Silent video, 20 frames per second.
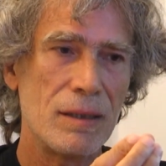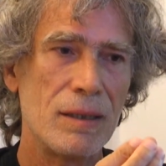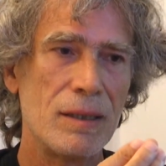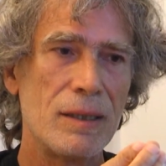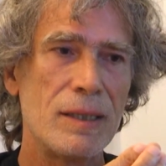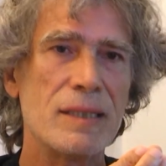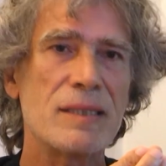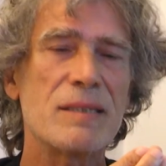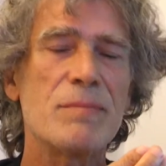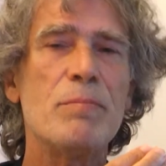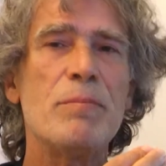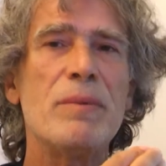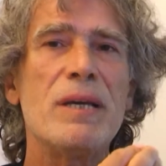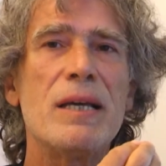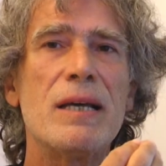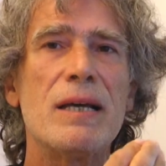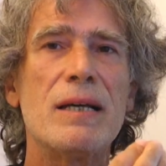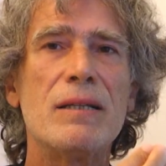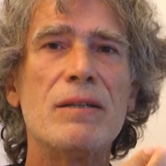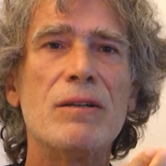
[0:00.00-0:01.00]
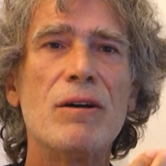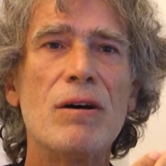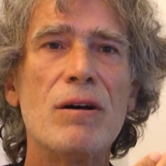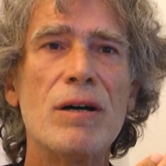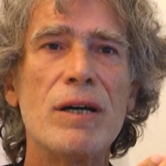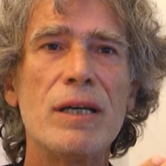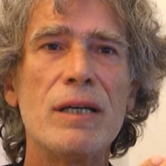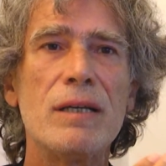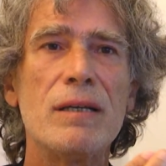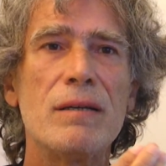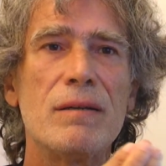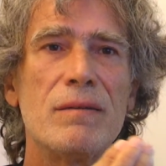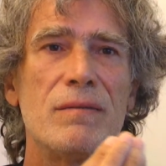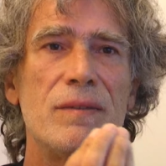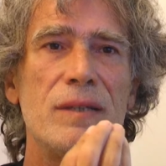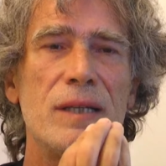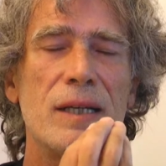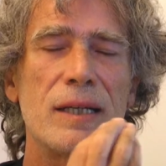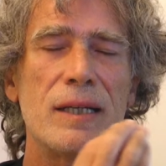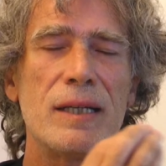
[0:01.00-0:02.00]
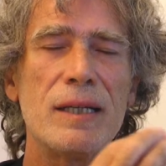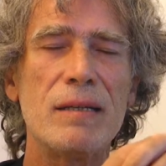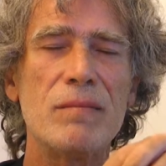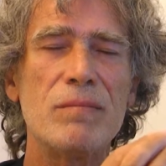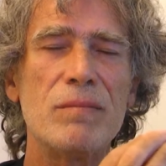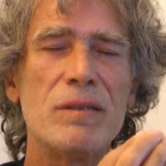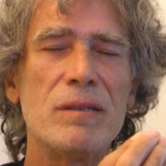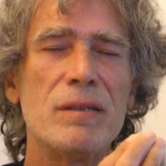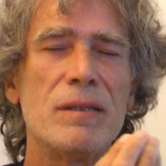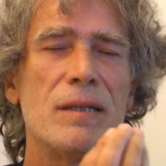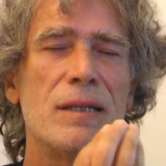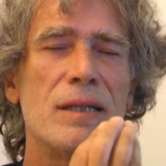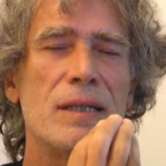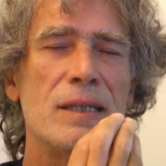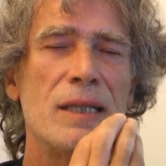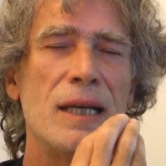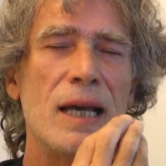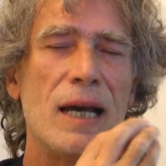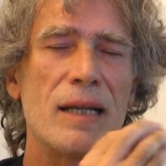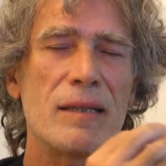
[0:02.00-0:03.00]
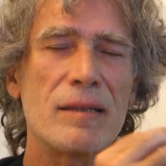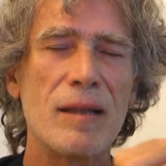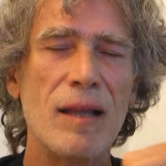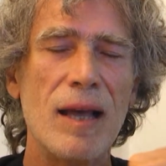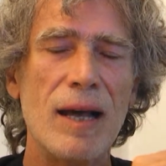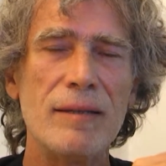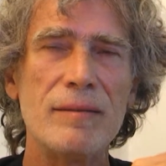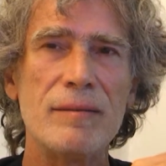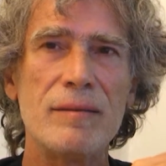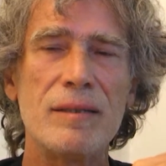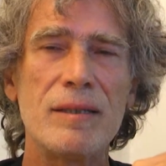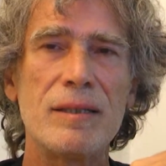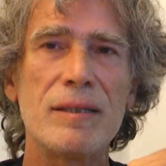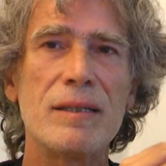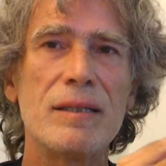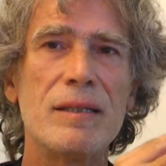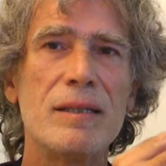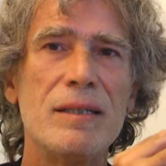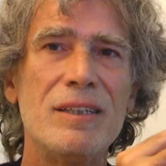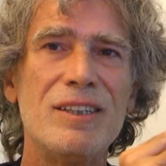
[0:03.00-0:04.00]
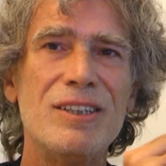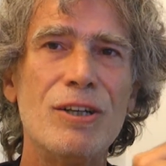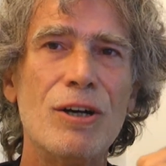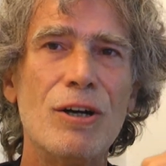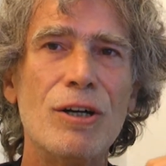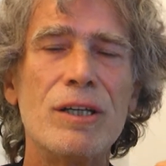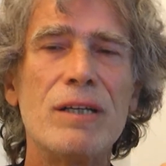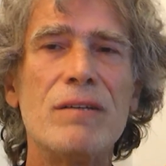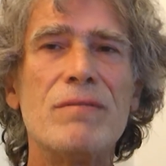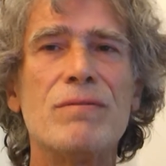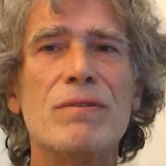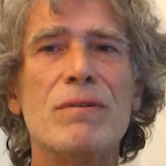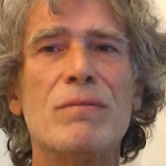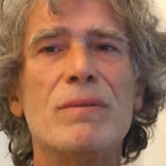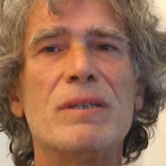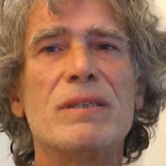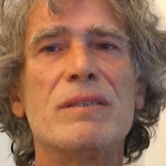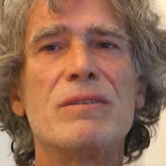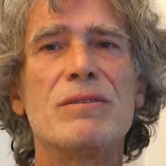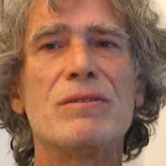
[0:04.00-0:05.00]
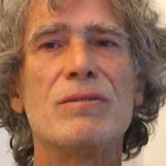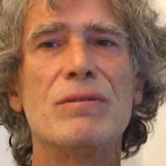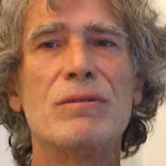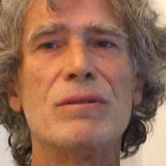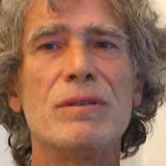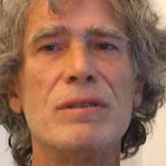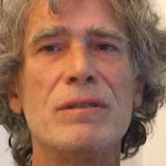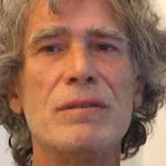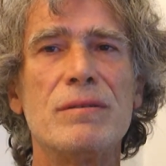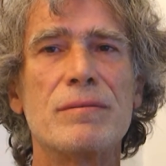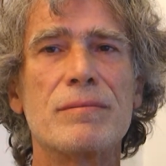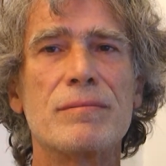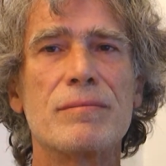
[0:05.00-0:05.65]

das Meer neu, wir geben der Atlantik neue Informationen.